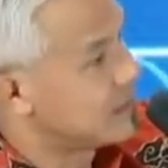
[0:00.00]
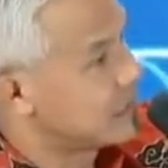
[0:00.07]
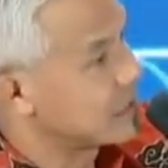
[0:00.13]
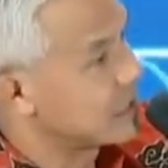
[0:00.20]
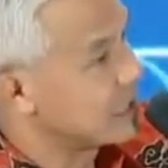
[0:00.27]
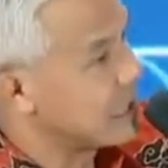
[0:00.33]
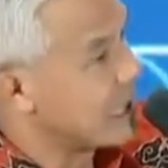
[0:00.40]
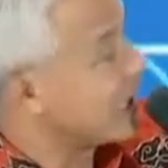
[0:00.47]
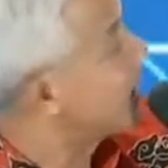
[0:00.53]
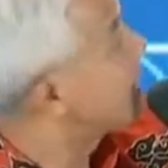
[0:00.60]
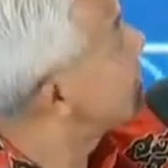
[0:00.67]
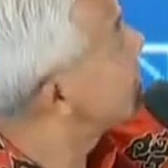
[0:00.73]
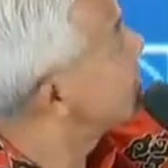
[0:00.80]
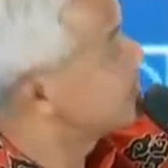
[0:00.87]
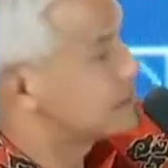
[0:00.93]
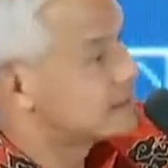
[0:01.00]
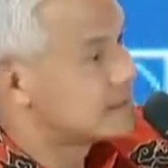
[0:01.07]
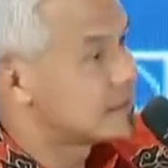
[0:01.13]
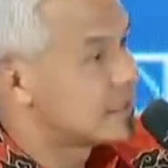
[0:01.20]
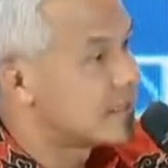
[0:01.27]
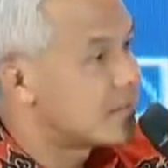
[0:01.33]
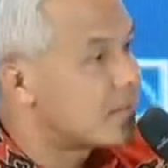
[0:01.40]
Mas kita.
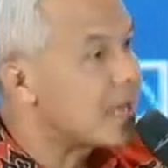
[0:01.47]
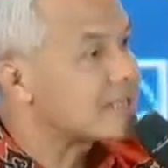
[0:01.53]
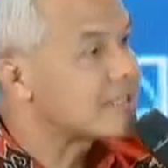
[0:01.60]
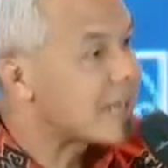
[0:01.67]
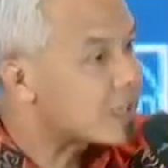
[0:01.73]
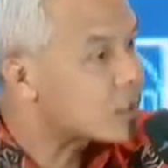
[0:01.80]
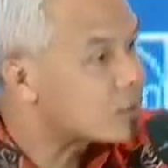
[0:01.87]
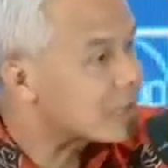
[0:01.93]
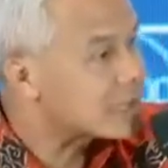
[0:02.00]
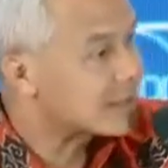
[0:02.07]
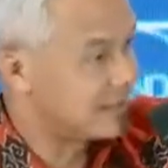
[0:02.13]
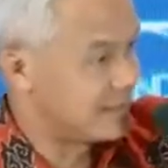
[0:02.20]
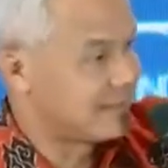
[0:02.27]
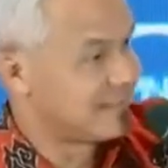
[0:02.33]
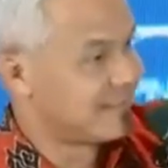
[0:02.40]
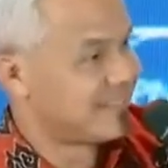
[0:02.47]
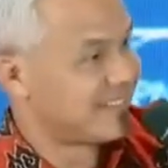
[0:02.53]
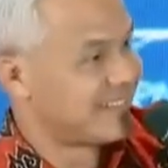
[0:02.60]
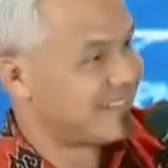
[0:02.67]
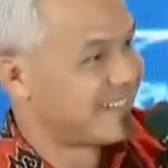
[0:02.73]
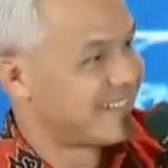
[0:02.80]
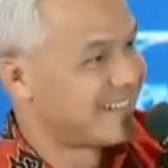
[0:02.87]
Pajak ruwet.
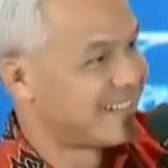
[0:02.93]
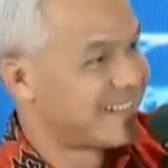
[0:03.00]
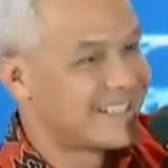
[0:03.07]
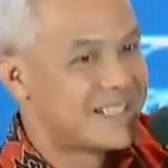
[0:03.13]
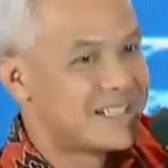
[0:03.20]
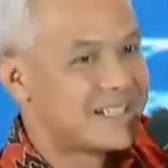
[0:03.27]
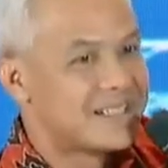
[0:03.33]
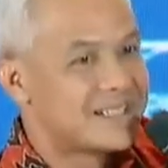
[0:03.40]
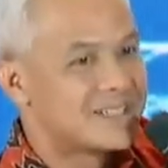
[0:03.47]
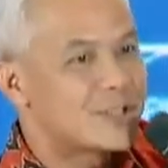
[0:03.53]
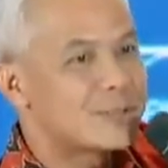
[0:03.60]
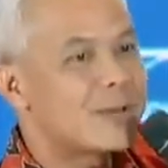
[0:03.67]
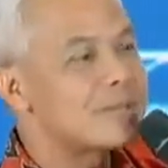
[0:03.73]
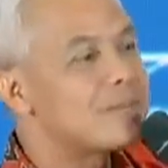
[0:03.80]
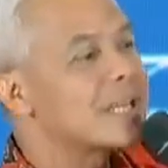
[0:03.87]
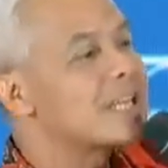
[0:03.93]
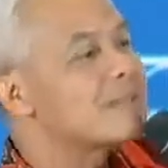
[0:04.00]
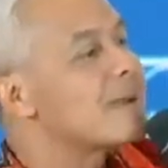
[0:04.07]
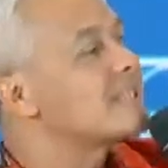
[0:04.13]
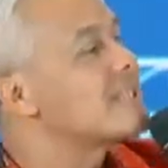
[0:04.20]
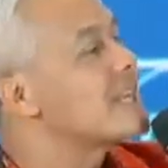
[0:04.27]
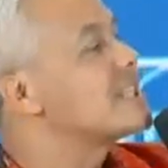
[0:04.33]
Coba bikin
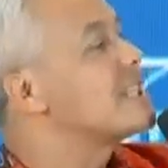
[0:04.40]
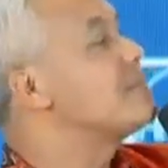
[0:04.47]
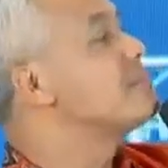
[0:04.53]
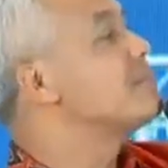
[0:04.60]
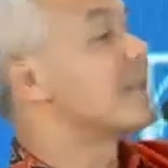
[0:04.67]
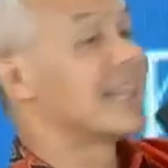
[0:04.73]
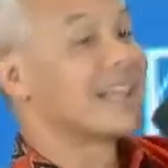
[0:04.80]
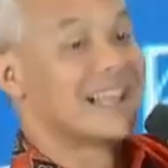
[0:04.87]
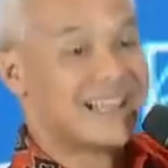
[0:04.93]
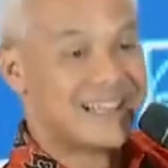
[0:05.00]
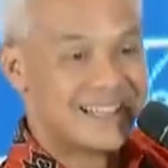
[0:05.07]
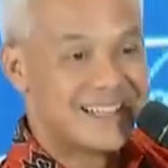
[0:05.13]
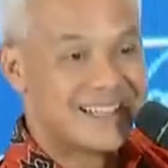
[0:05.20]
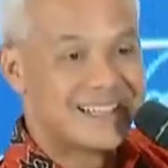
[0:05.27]
pajak simple.